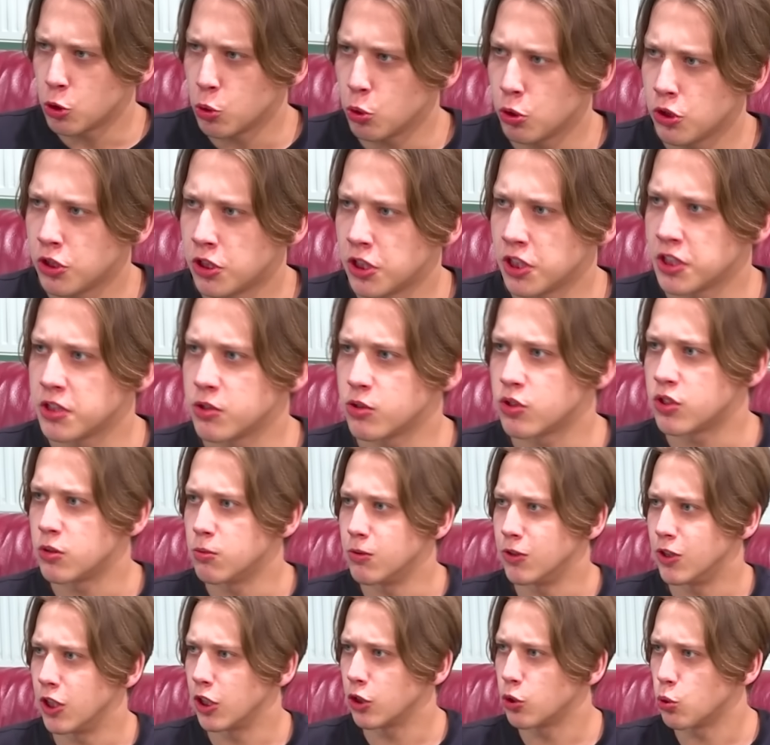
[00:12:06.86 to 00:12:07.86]
Только хотел с
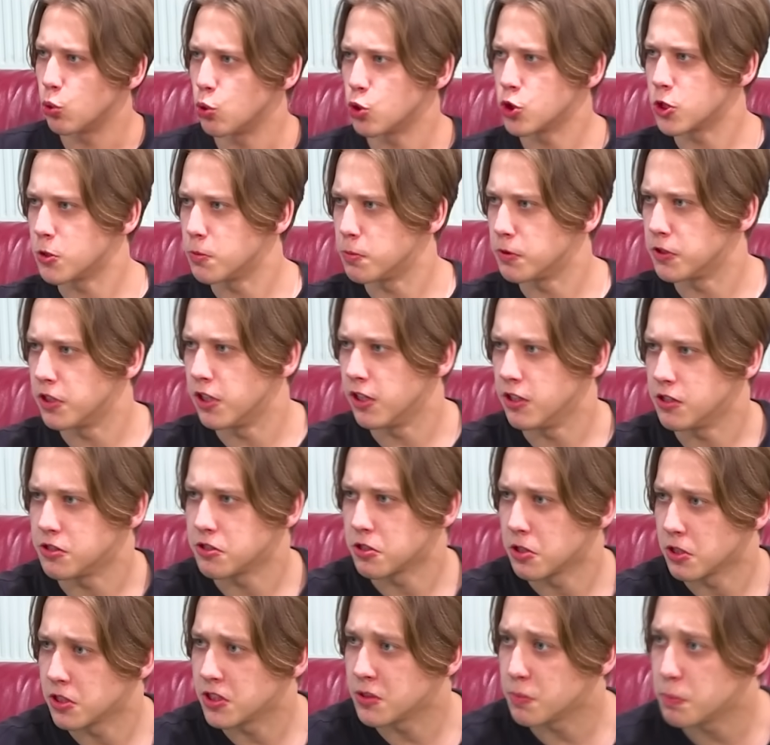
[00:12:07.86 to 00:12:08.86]
тобой картошка поделиться,
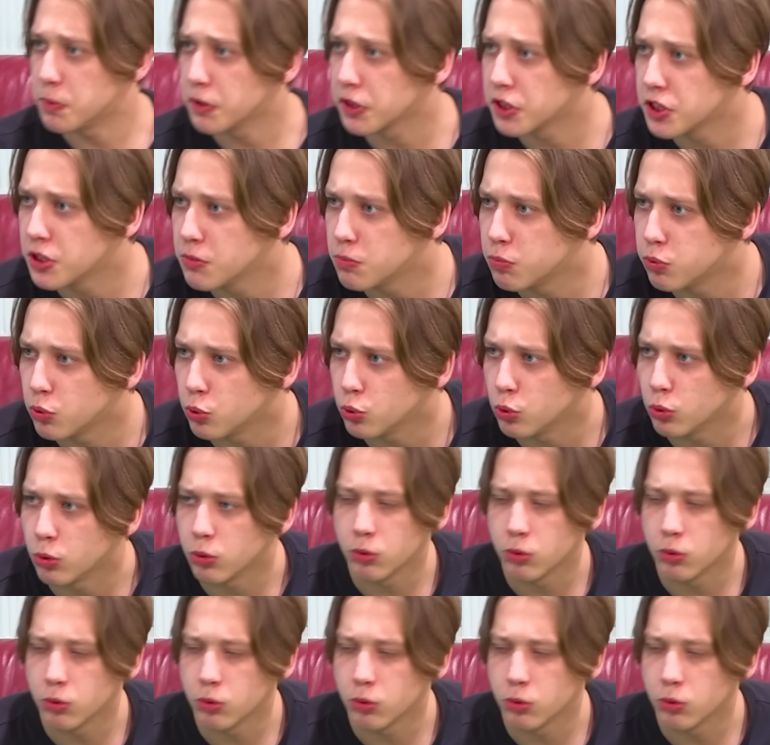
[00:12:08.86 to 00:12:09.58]
а теперь не буду.